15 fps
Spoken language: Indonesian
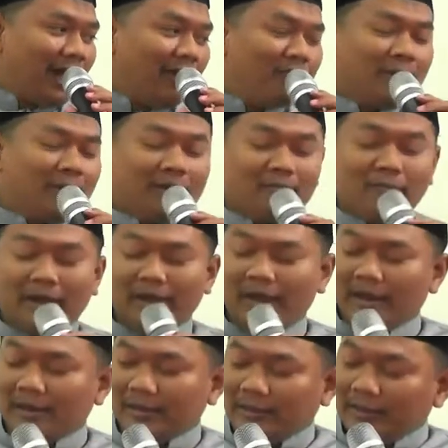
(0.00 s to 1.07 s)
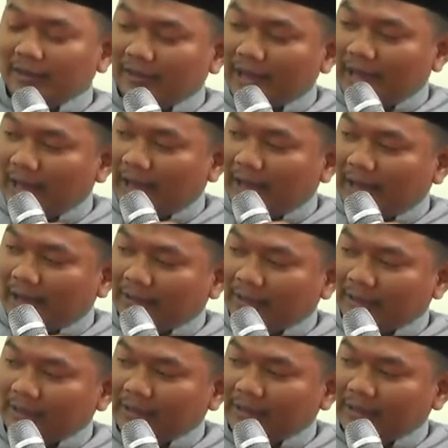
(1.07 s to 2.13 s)
aman badan kita,
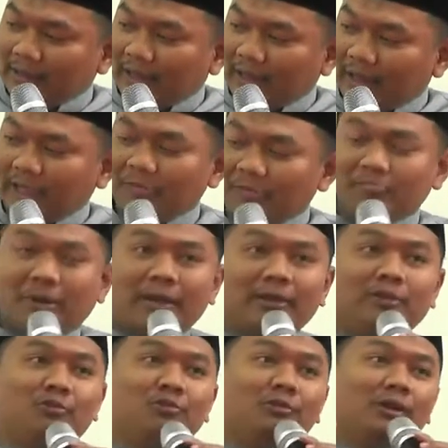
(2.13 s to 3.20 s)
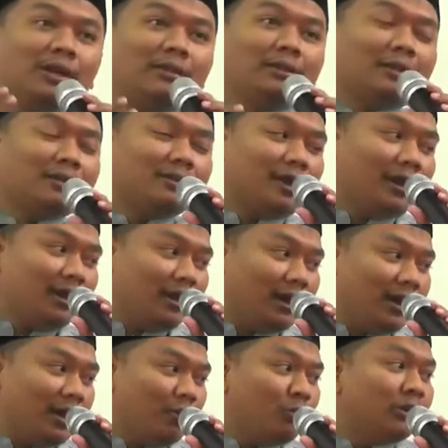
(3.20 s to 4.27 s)
harta kita, iman juga
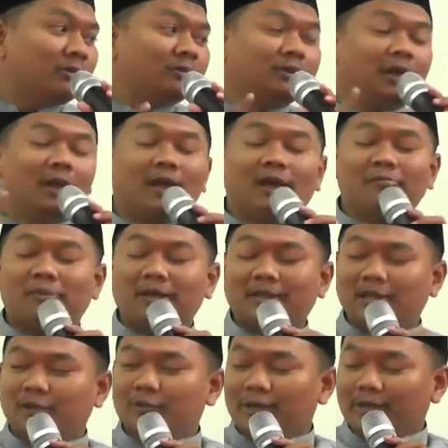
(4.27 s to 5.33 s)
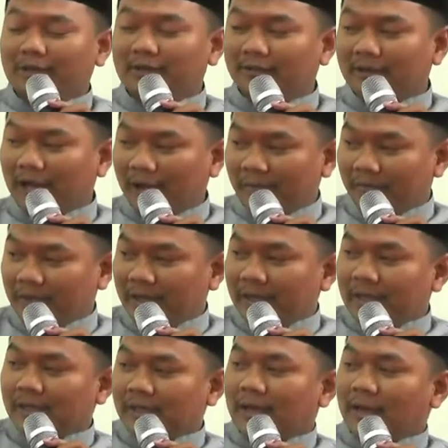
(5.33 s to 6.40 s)
terjaga. Wassalamati wal Islam.
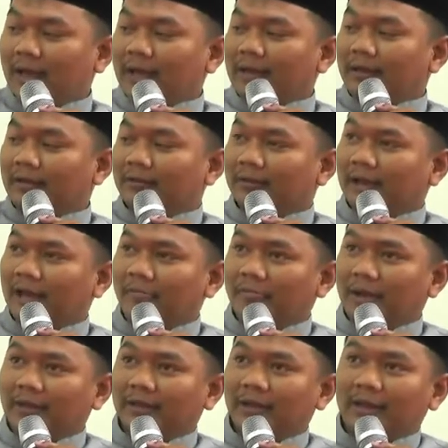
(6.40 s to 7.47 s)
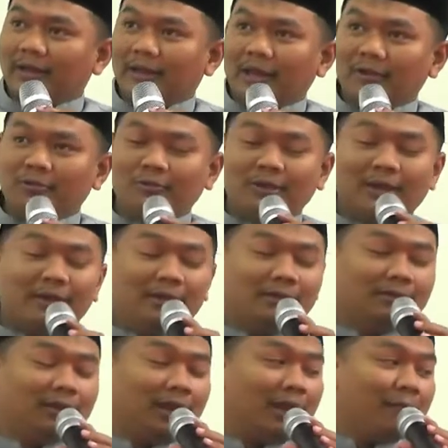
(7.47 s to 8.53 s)
Dengan keselamatan dan juga
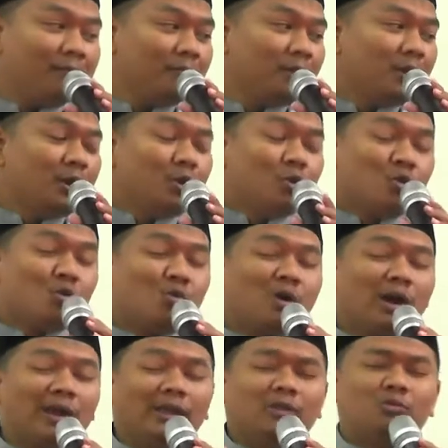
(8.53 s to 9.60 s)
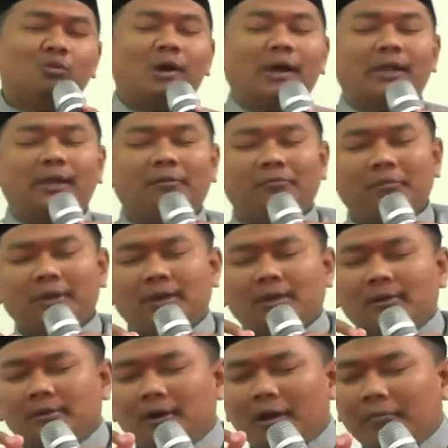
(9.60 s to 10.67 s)
Islam. Waridwanim
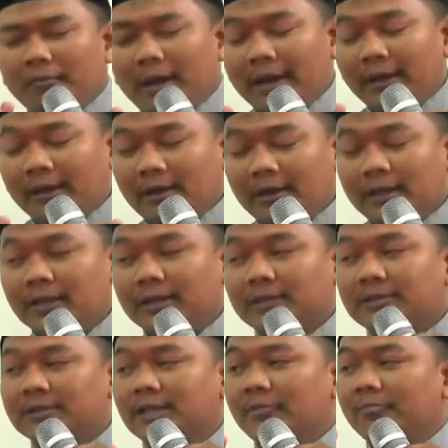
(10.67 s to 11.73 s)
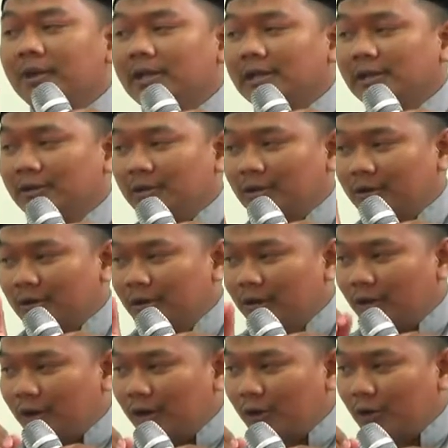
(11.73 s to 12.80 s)
minar rahman. Dekat sama ridho
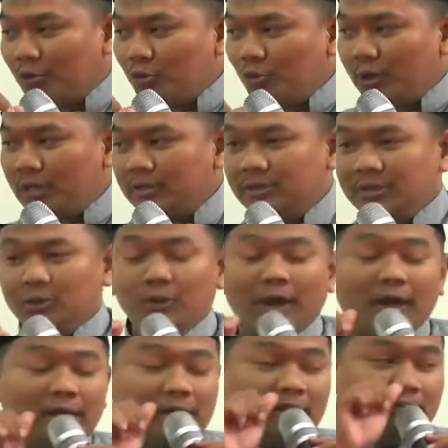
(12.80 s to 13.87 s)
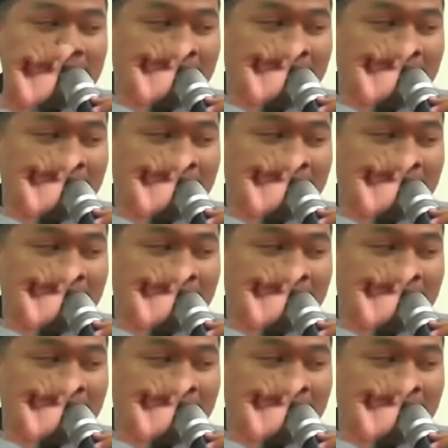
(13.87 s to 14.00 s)
Allah. Wajiwarin